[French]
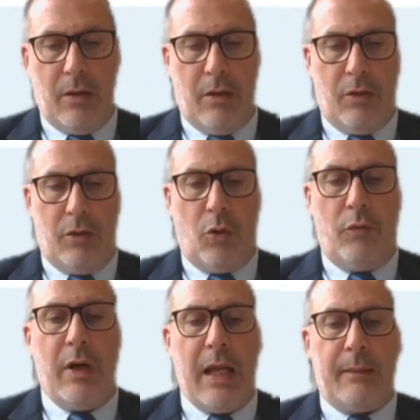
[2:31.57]
Euh,
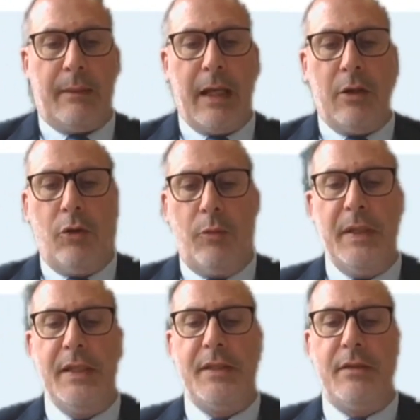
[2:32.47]
donc voilà, quelques
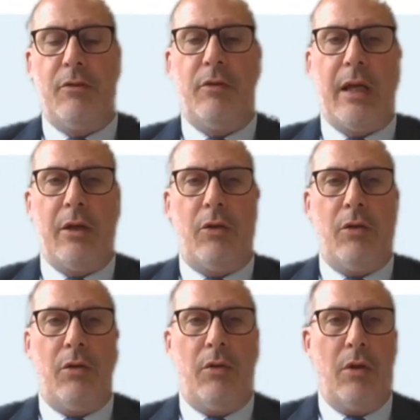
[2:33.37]
pistes,
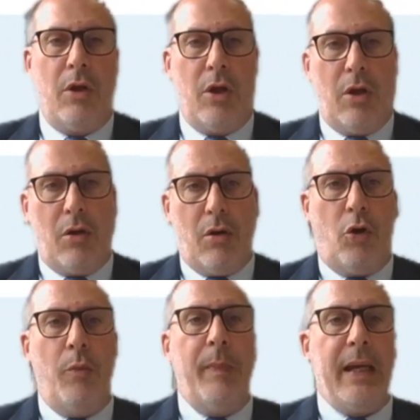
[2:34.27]
quelques
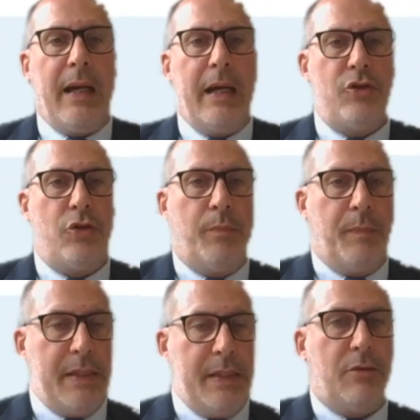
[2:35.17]
repérages de
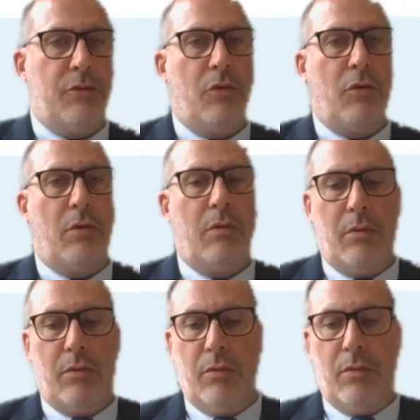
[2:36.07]
pistes
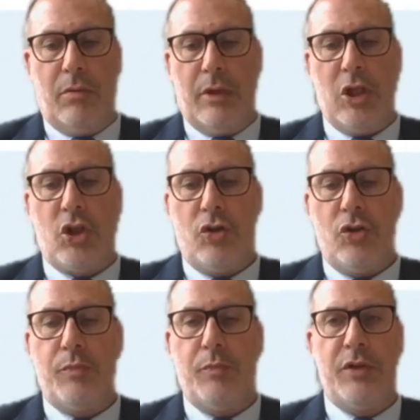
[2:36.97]

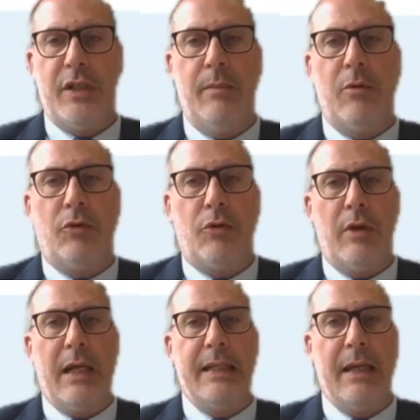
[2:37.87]
d'échanges possibles
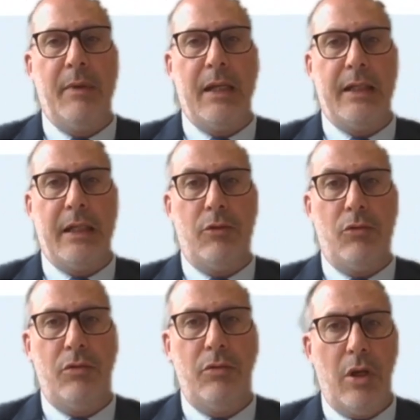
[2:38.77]
entre l'ADEME et
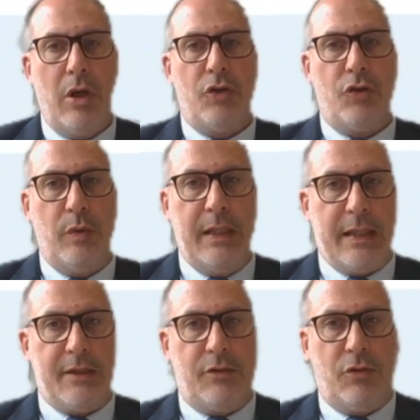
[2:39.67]
l'ANEDO suite
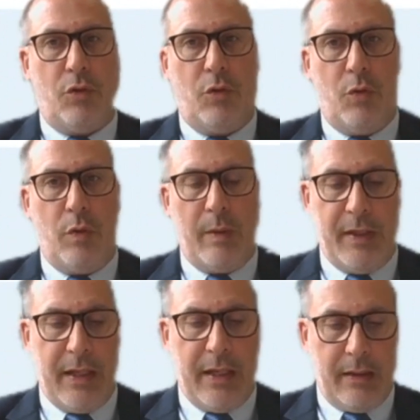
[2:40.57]
à ce
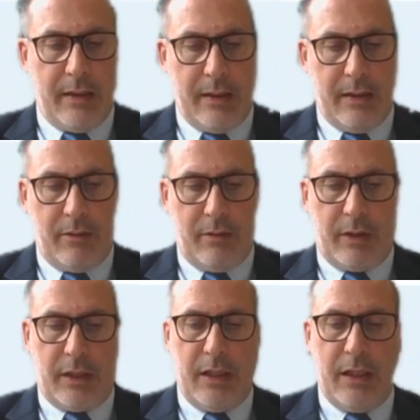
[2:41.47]
webinaire euh,
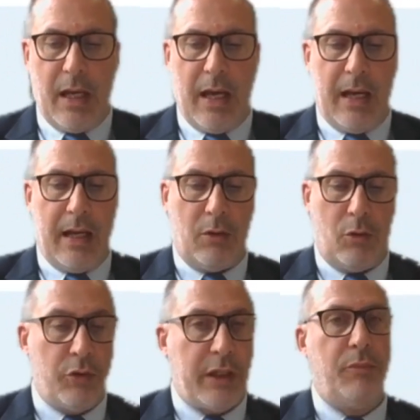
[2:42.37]
qui a
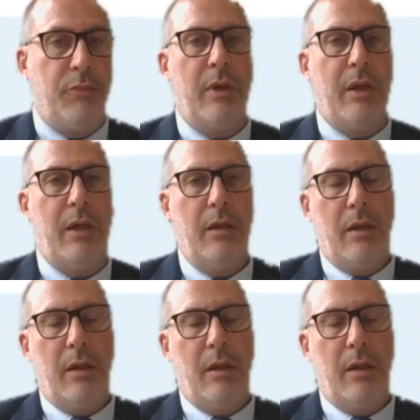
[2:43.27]
contribué